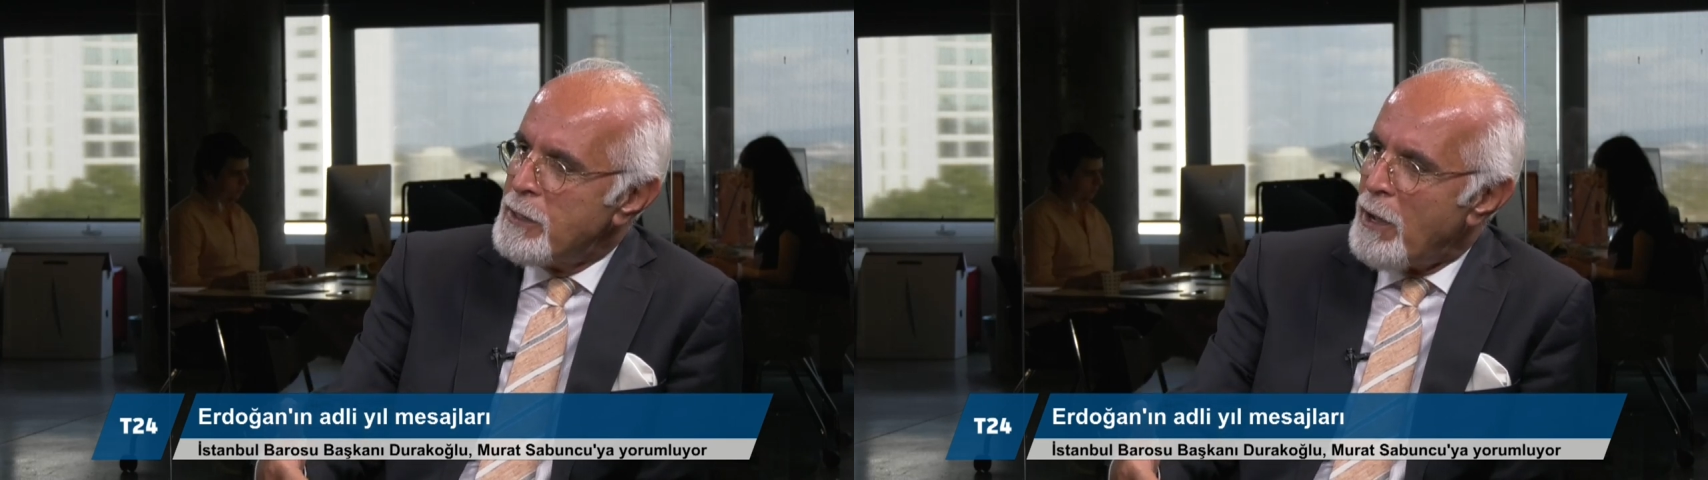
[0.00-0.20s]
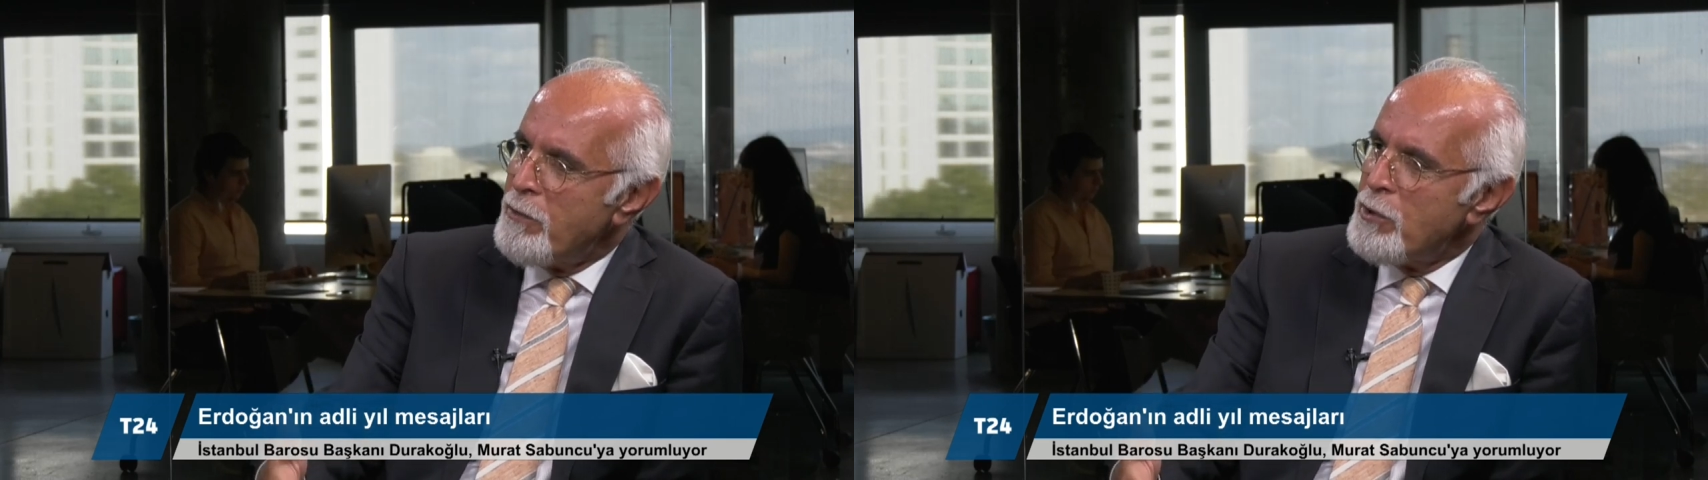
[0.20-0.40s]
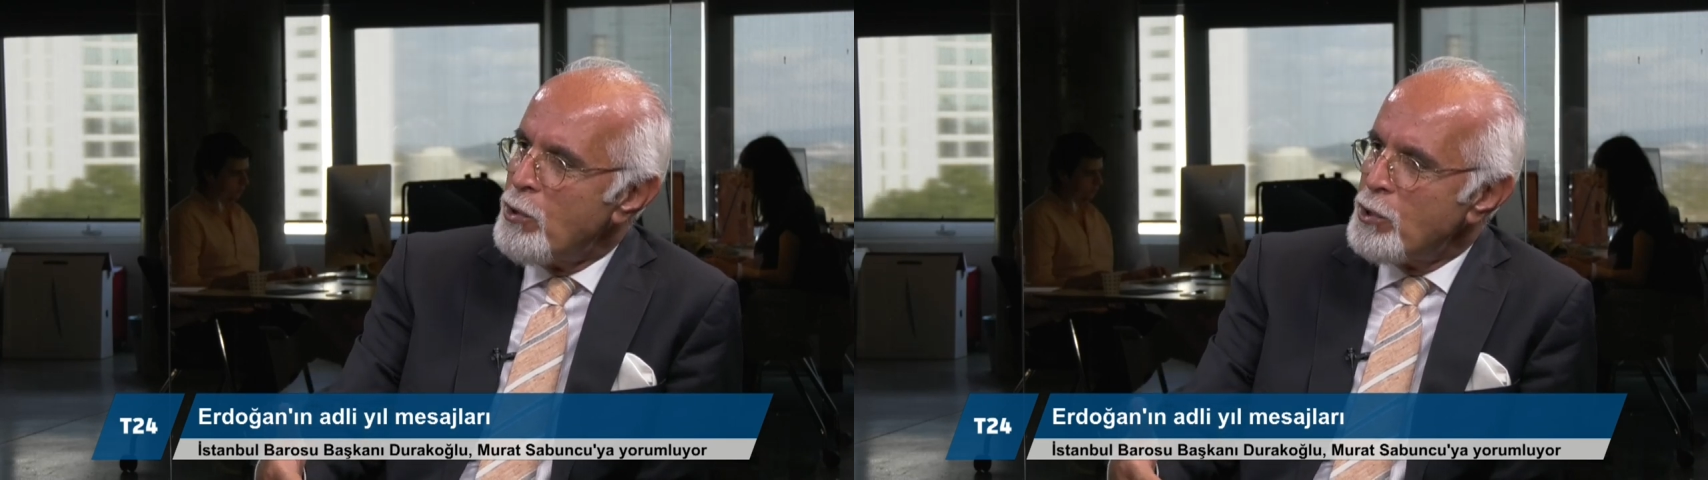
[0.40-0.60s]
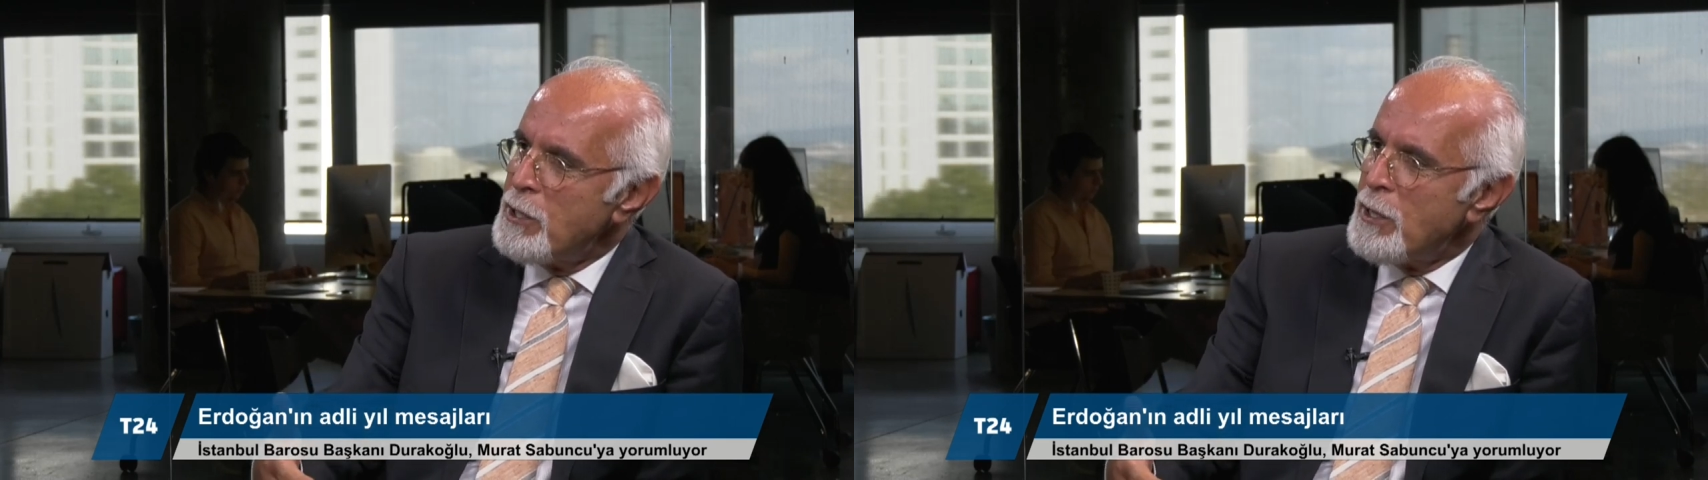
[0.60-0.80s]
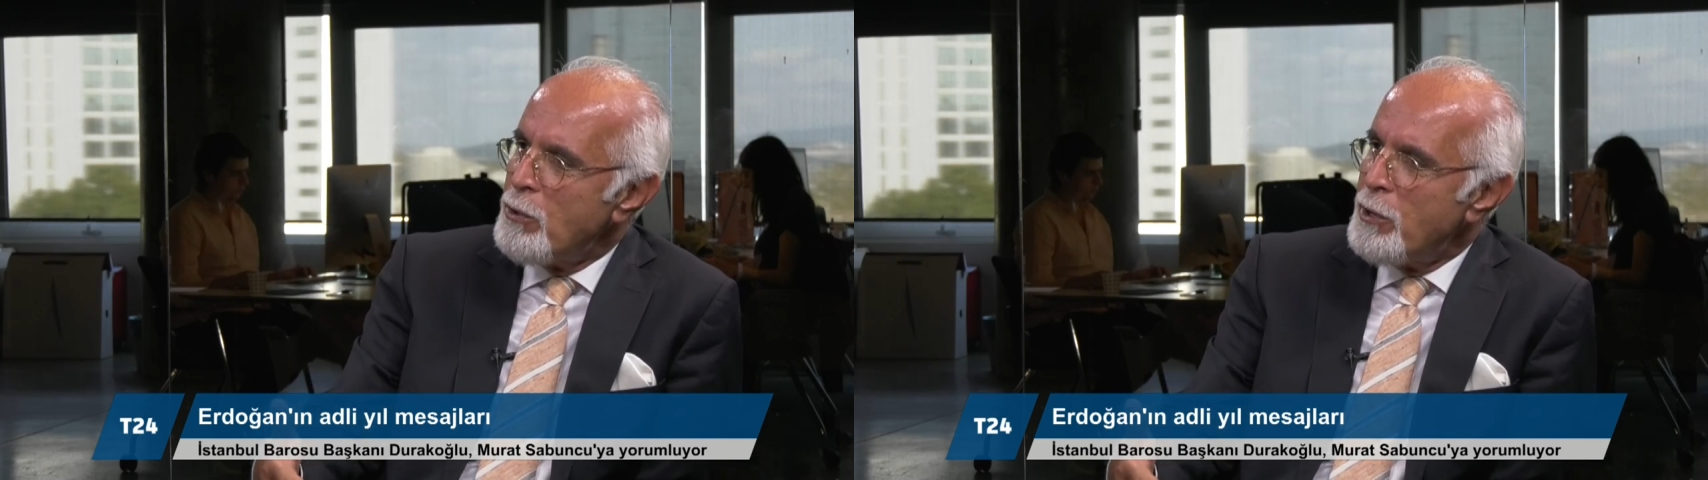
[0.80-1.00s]
tavrını
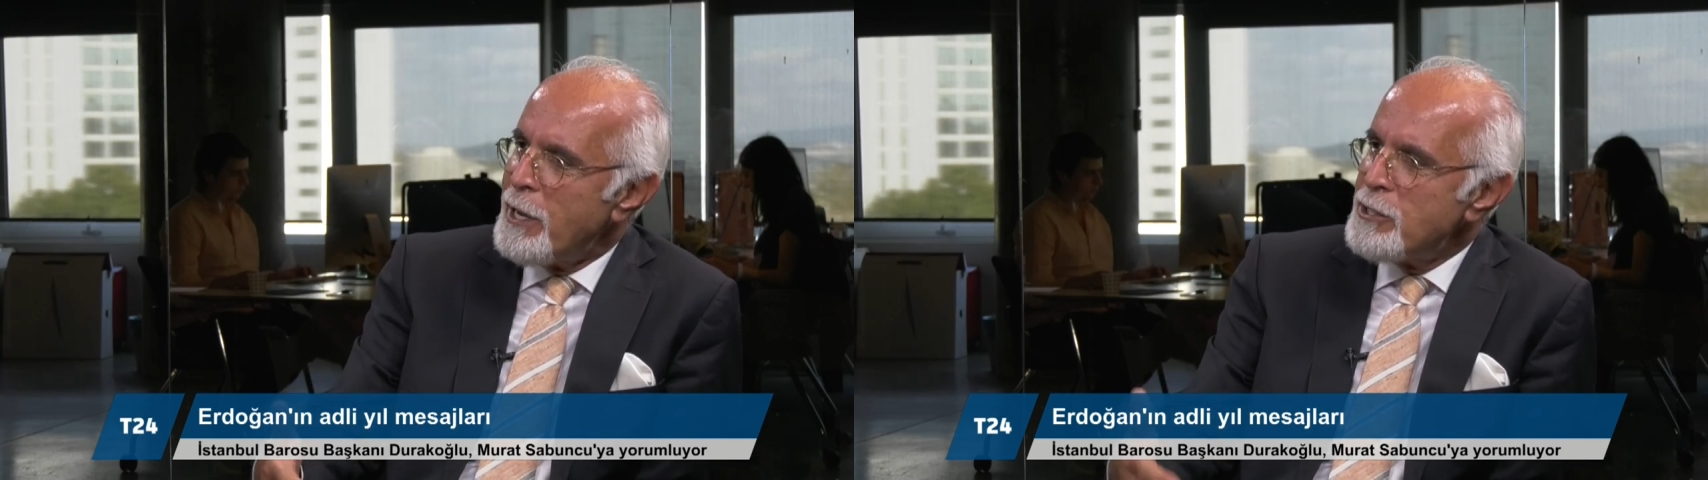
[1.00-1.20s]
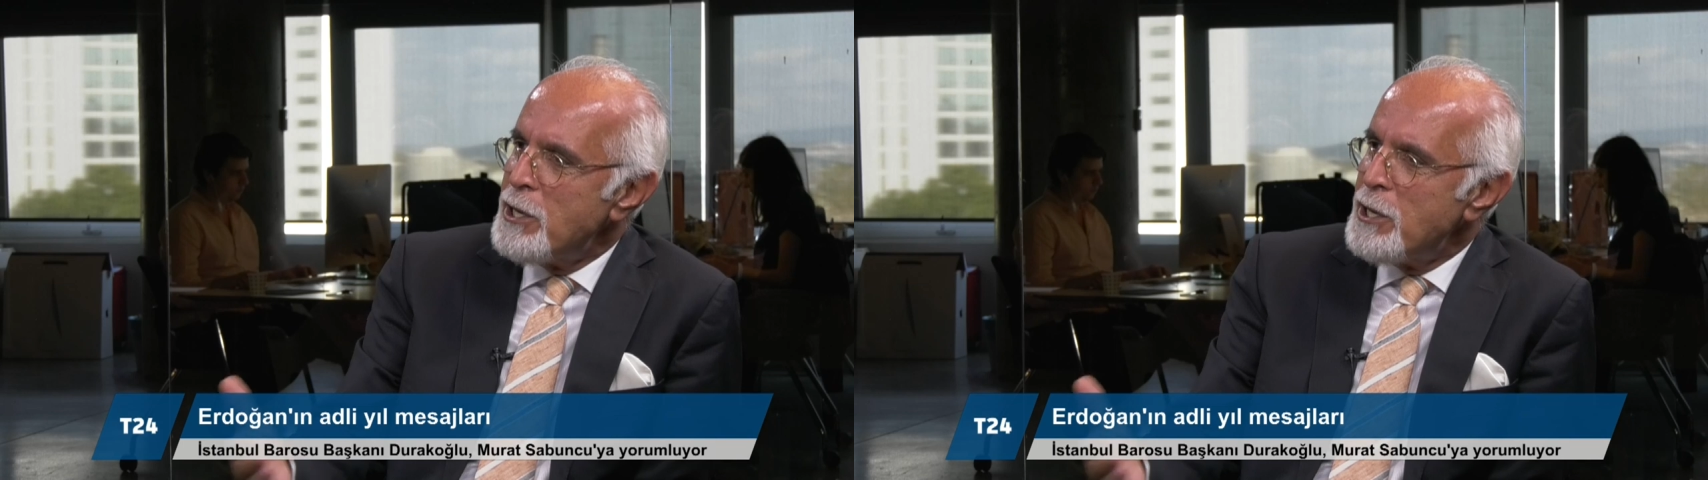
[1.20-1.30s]
ortaya koyarak